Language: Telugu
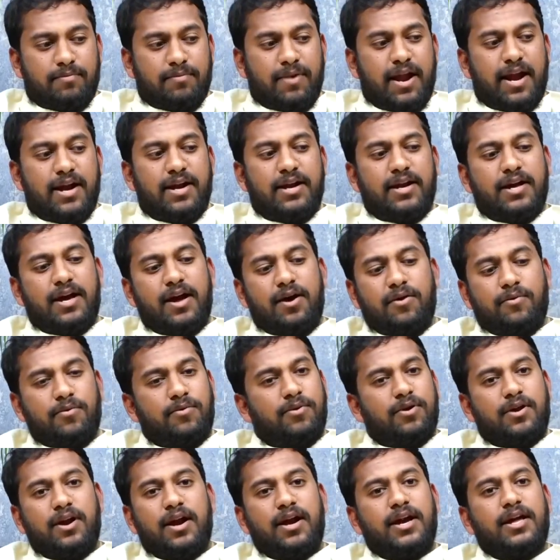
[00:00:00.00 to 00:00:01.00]
బ్లైండ్గా
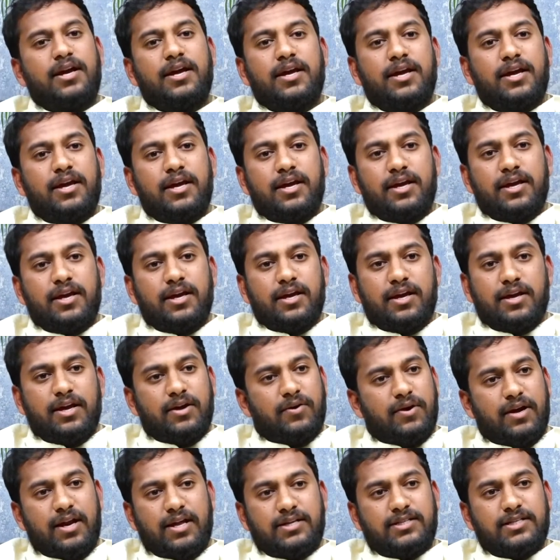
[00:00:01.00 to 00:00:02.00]
ఓట్లు అడిగి
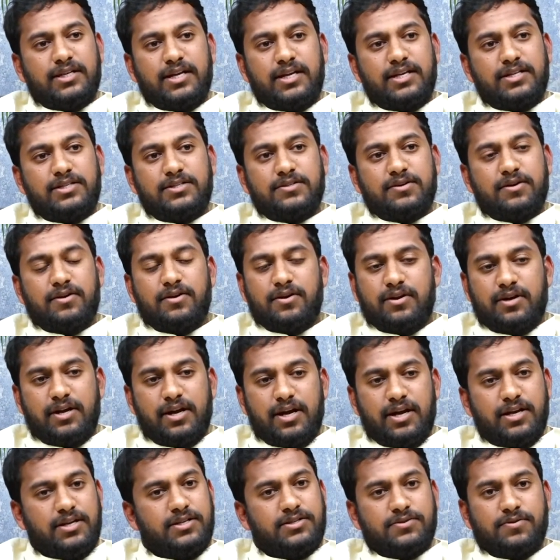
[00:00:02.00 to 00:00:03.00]
ఎలక్షన్ వేయించుకో
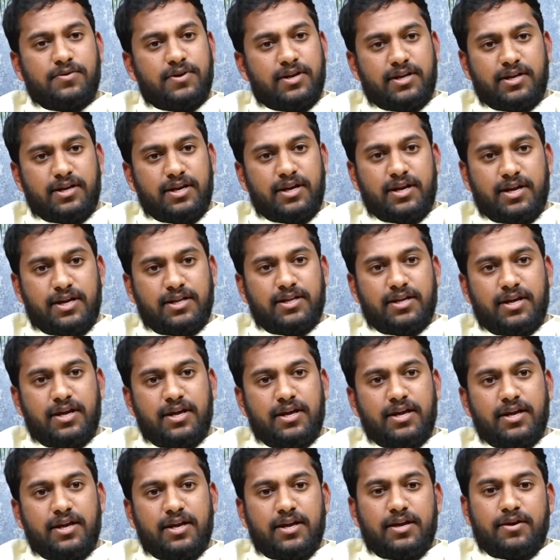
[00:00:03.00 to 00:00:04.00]
వేయించుకోలేదు నేనైతే
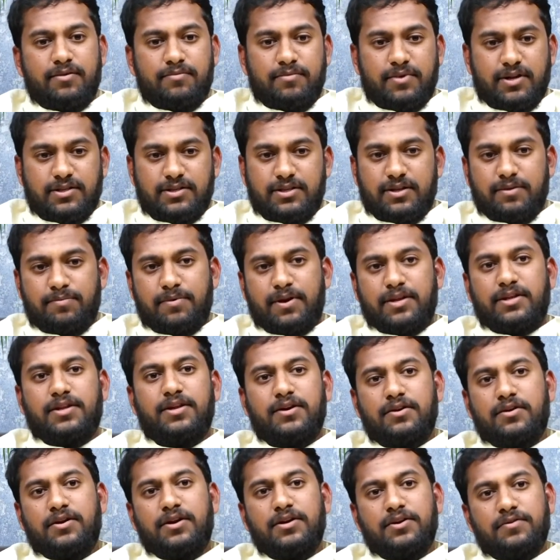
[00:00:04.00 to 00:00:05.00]
ప్రతి
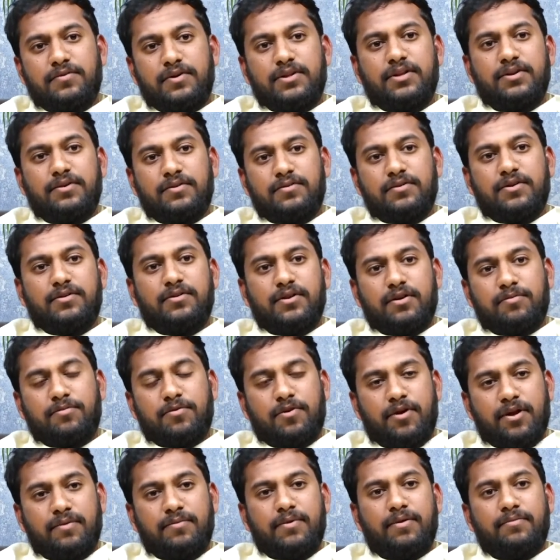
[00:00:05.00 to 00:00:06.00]
ప్రతి ఒక్క యువతి యువకుల
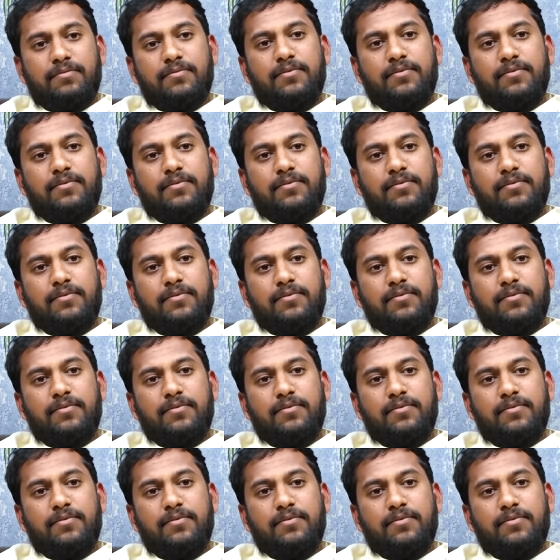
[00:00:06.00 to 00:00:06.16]
ప్రాబ్లం